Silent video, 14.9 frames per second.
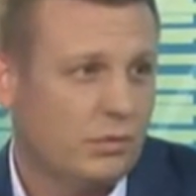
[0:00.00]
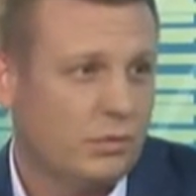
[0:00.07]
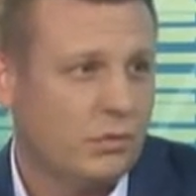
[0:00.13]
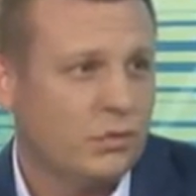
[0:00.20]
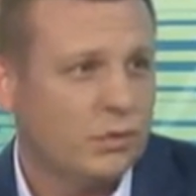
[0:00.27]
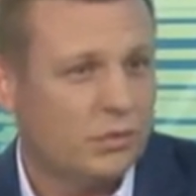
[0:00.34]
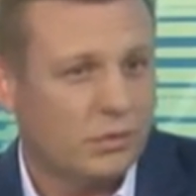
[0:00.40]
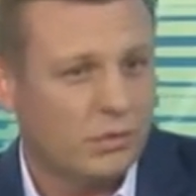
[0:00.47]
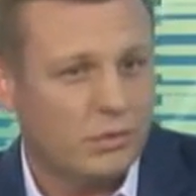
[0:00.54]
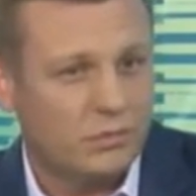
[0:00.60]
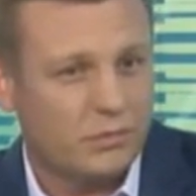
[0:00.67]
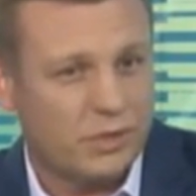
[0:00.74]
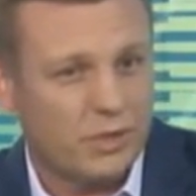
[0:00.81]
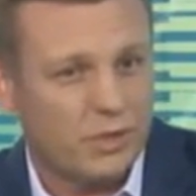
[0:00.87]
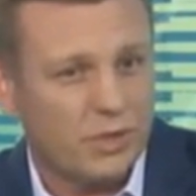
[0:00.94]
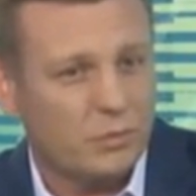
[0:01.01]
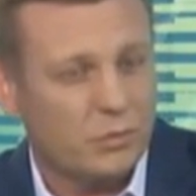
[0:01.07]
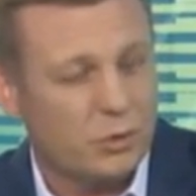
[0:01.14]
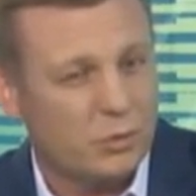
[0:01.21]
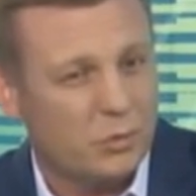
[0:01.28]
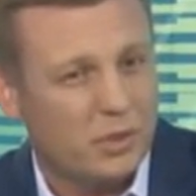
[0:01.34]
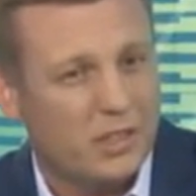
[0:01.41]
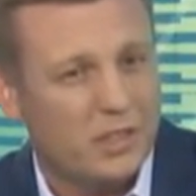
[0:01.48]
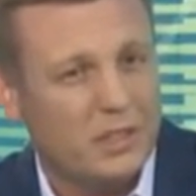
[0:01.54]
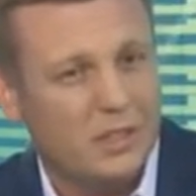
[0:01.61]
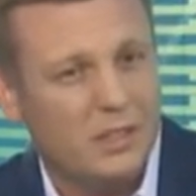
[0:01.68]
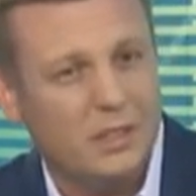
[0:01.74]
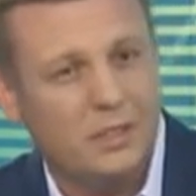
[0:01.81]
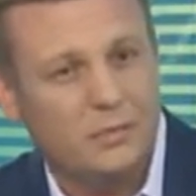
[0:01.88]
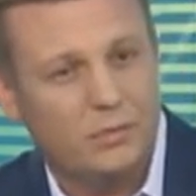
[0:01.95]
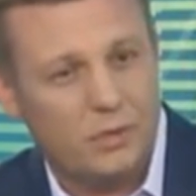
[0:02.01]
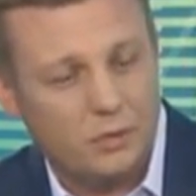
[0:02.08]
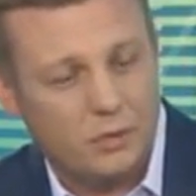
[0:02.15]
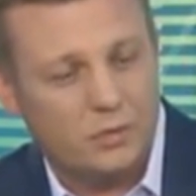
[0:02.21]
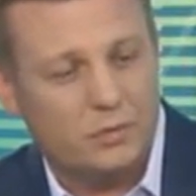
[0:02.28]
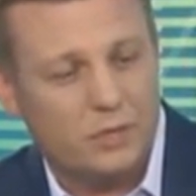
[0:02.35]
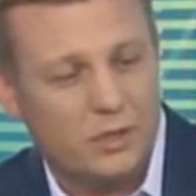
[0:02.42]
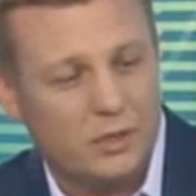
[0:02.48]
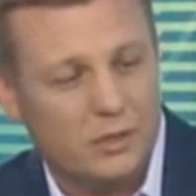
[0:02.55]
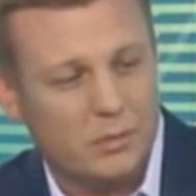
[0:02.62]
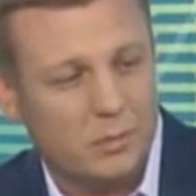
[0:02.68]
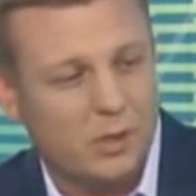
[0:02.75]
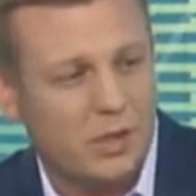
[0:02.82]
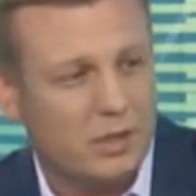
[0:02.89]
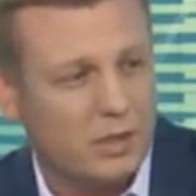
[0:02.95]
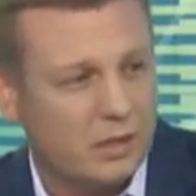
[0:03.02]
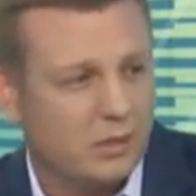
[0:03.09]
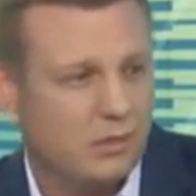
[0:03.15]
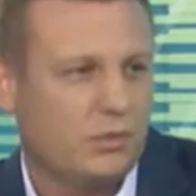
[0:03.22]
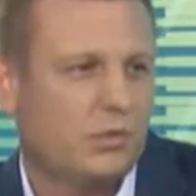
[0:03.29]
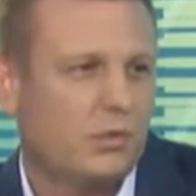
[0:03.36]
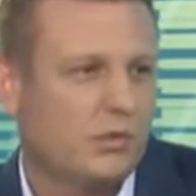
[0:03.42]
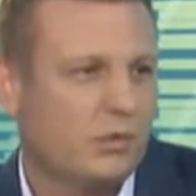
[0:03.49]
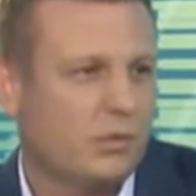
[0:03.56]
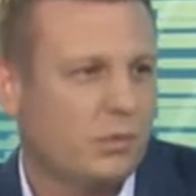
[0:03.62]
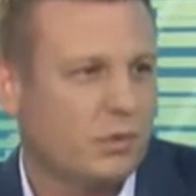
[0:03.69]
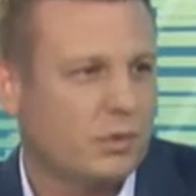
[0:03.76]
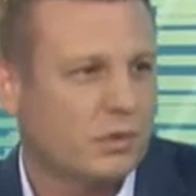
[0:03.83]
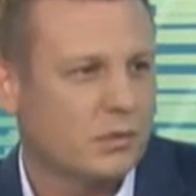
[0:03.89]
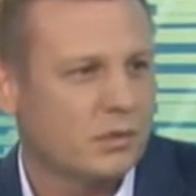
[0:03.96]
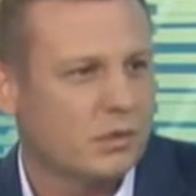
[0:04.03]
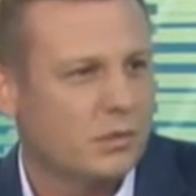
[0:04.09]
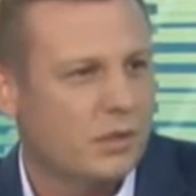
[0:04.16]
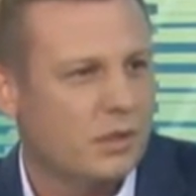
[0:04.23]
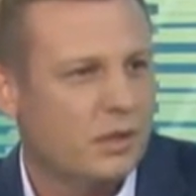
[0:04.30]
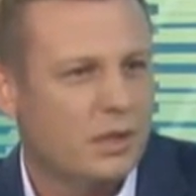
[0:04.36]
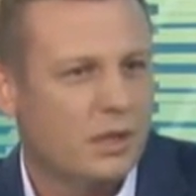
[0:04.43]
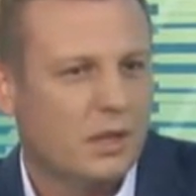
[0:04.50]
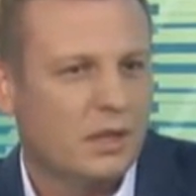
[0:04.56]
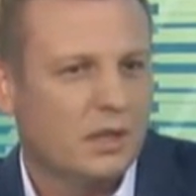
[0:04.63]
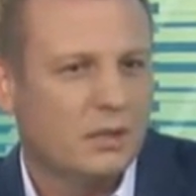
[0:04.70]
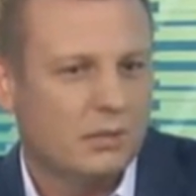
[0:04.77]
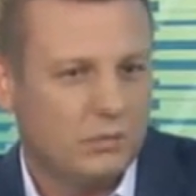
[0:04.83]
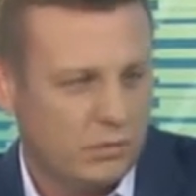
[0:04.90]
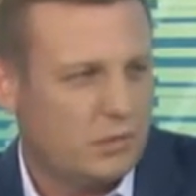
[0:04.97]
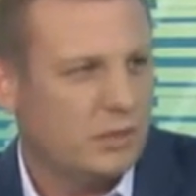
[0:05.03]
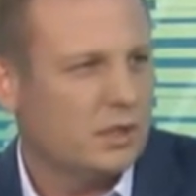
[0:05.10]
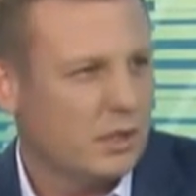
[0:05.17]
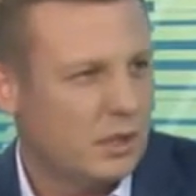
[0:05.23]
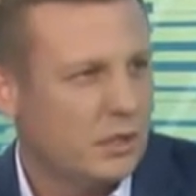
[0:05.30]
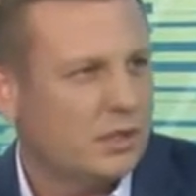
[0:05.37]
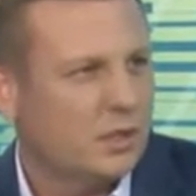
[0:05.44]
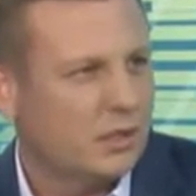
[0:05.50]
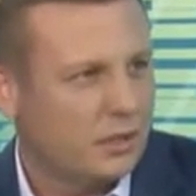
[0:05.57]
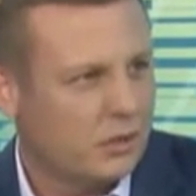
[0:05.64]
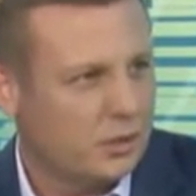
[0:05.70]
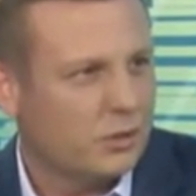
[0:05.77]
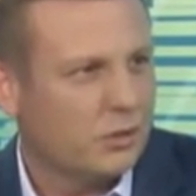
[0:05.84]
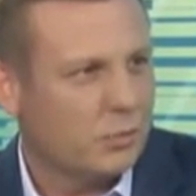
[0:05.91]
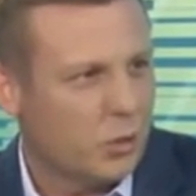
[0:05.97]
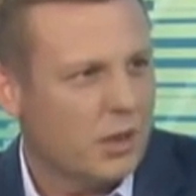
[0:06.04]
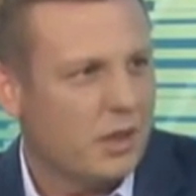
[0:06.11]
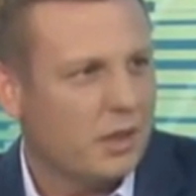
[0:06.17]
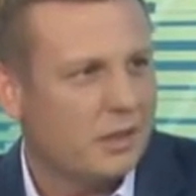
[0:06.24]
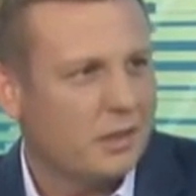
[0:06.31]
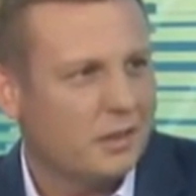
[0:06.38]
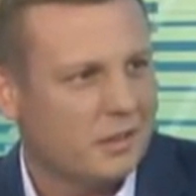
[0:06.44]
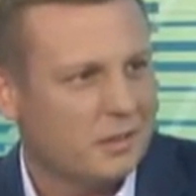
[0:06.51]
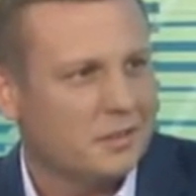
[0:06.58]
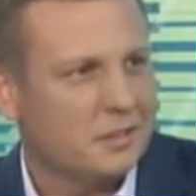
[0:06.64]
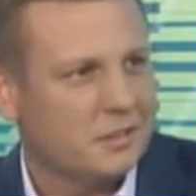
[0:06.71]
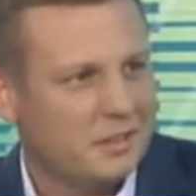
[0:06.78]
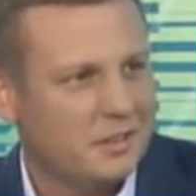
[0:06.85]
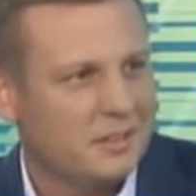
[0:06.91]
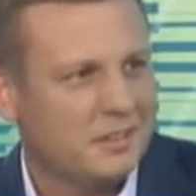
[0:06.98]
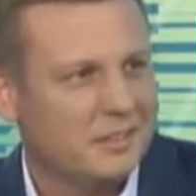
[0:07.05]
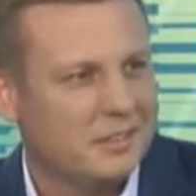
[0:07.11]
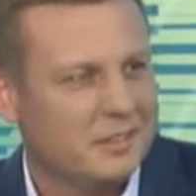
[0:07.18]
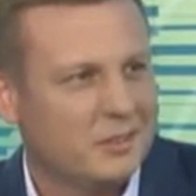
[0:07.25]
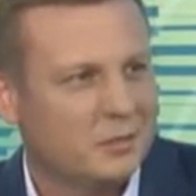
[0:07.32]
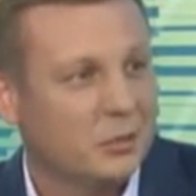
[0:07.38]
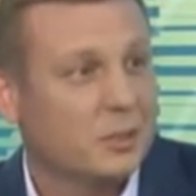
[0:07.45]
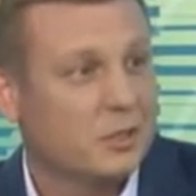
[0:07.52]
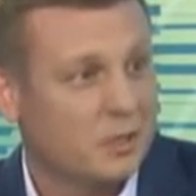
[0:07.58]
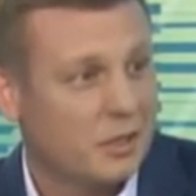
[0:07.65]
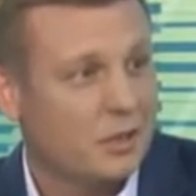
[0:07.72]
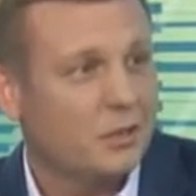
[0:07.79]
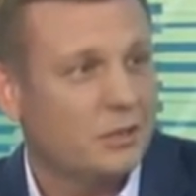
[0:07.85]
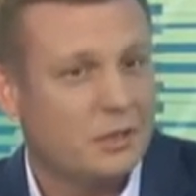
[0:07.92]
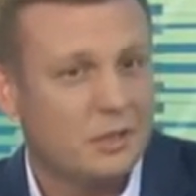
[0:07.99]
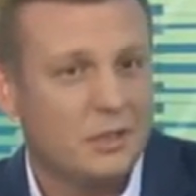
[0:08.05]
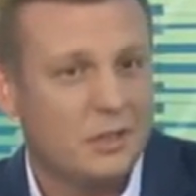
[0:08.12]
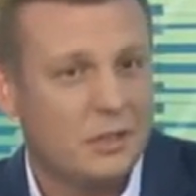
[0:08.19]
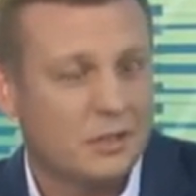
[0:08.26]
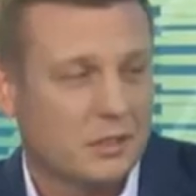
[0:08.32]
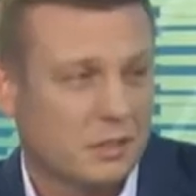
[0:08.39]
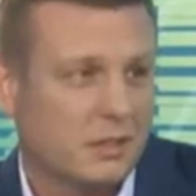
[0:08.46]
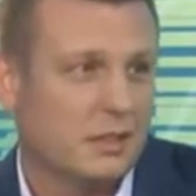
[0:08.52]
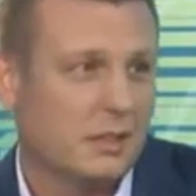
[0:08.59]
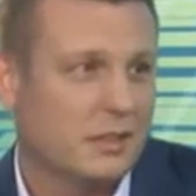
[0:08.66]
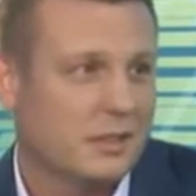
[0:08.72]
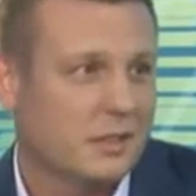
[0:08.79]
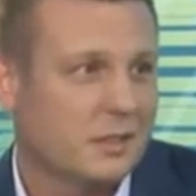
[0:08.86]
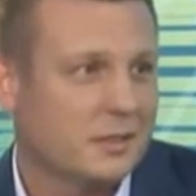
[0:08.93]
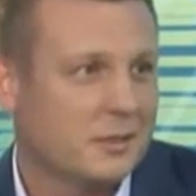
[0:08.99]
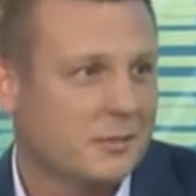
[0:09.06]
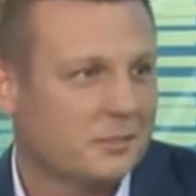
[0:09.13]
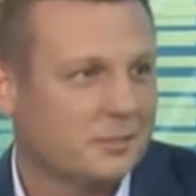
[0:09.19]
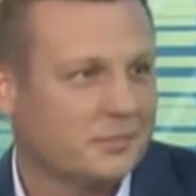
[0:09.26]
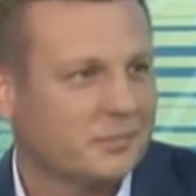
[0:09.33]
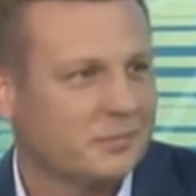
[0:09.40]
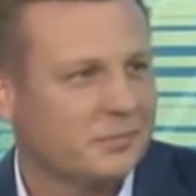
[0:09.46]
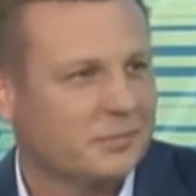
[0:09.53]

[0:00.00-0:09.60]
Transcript: То есть он всегда может подойти и в тоже в частном порядке свой какой-то вопрос обсудить, ну, это же легче, это же понятнее, и он отстаивает интерес нашей организации. Но не могу не